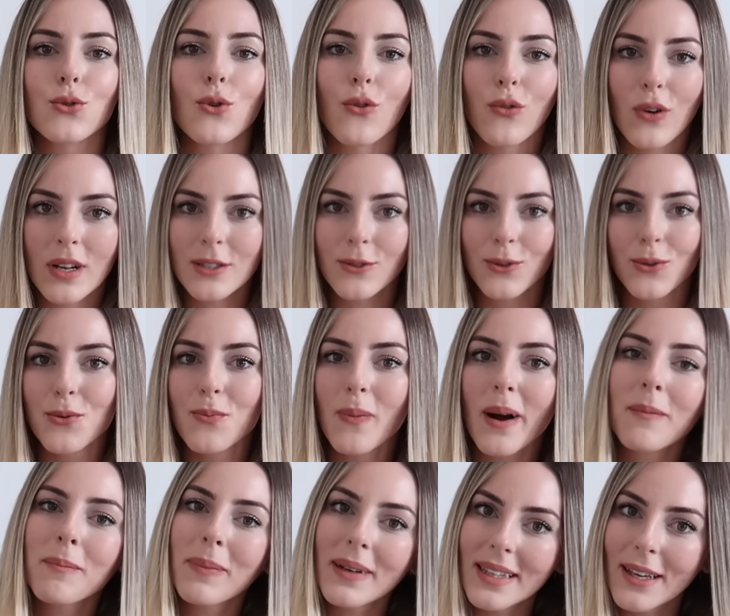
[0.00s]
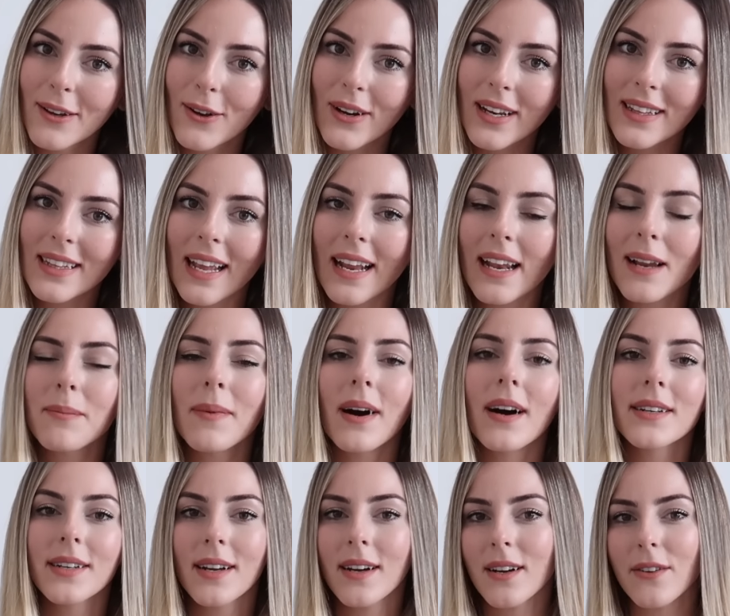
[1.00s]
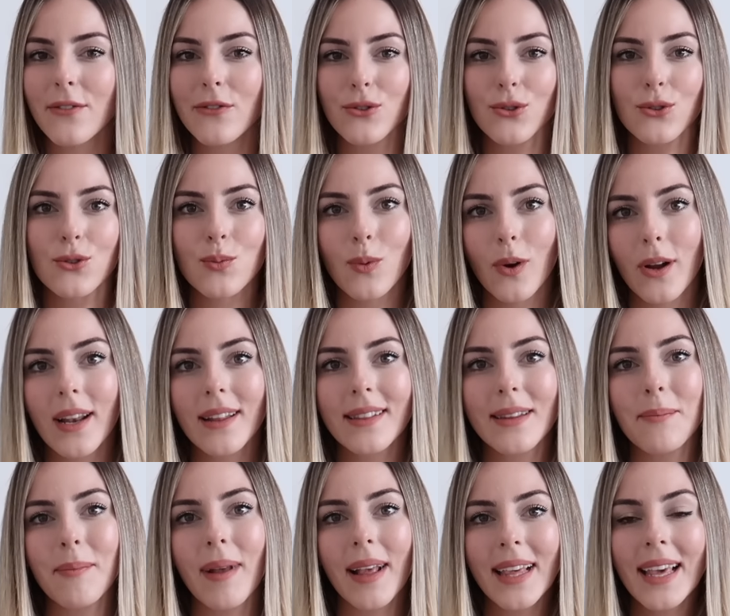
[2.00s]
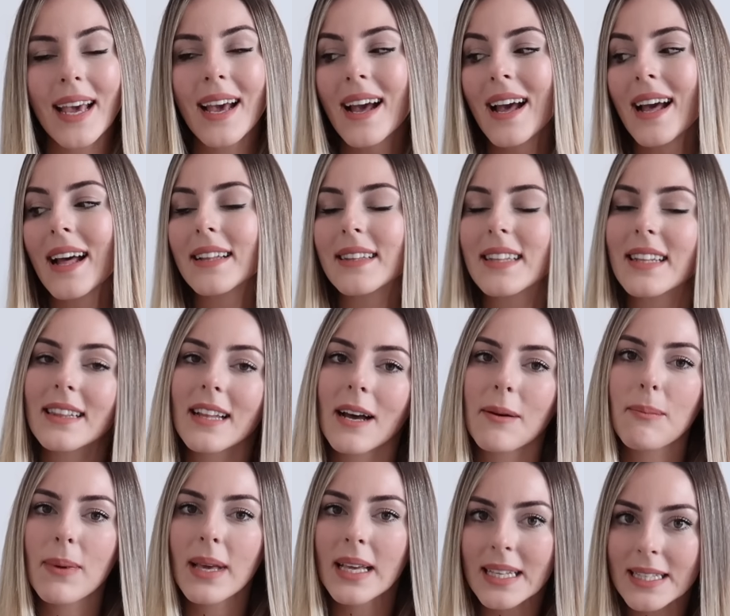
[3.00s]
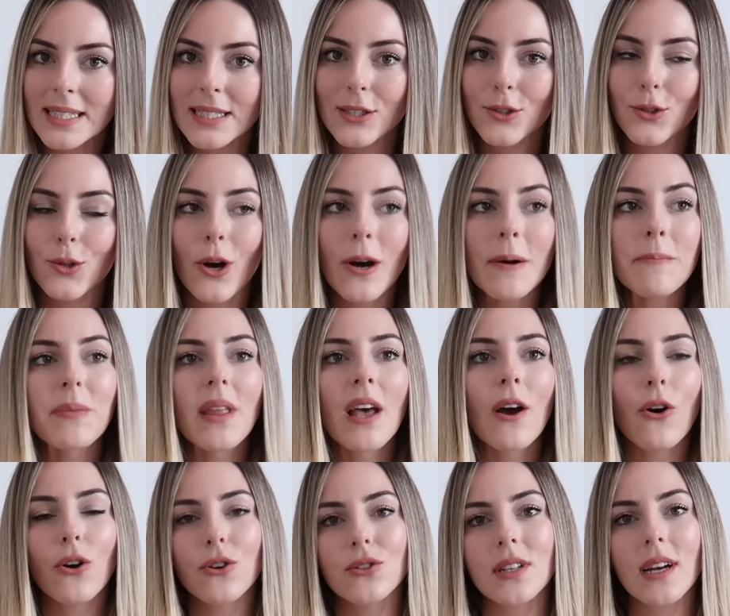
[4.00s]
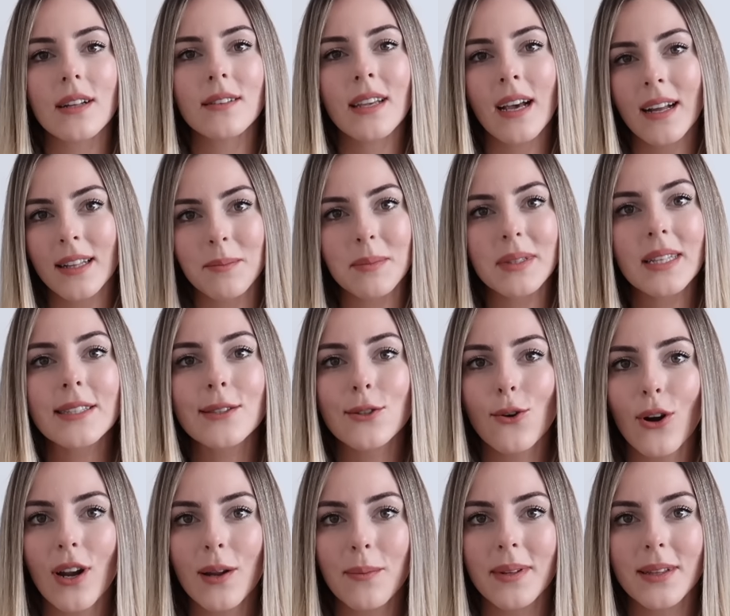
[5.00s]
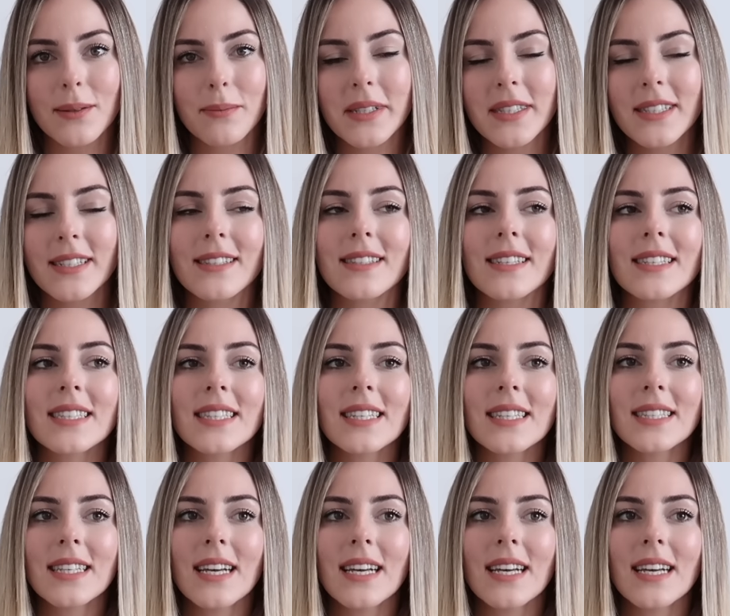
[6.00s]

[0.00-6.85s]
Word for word: çok fazla uyumak bana göre değil ama ara ara vücut böyle demek ki dinlenmek istiyor. O yüzden kendimi de zorlamadım açıkçası.